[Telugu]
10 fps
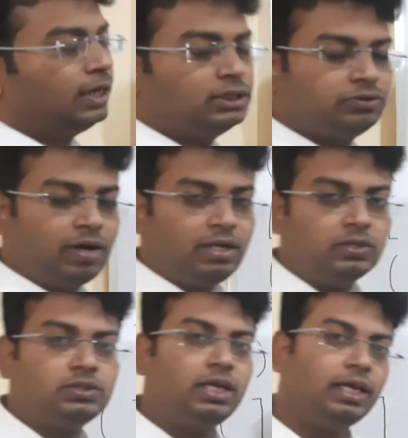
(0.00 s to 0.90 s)
రేంజ్
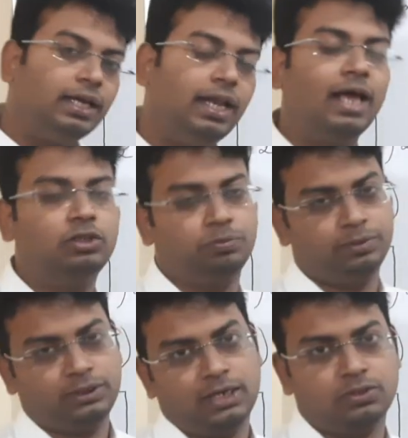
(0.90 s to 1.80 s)
వాల్యూస్ని ఇలా
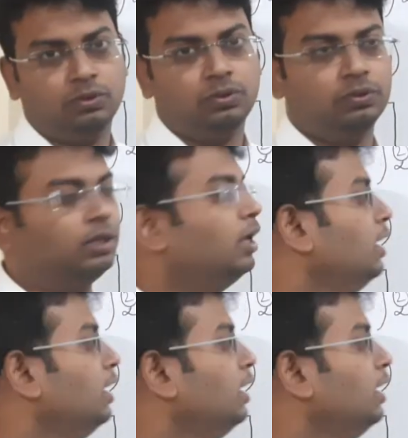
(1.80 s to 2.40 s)
చూపించాల్సి ఉంటుంది